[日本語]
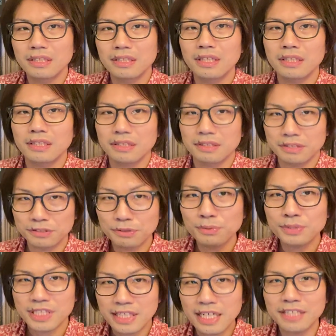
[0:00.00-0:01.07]
で、
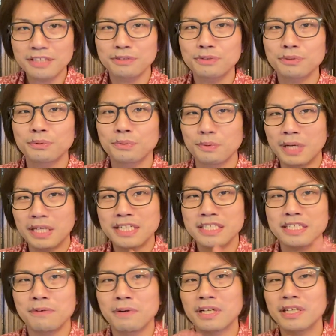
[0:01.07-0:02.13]
そうじゃないという人と
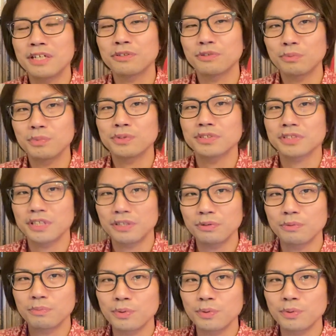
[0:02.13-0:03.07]
話が分かれると思うんですけど、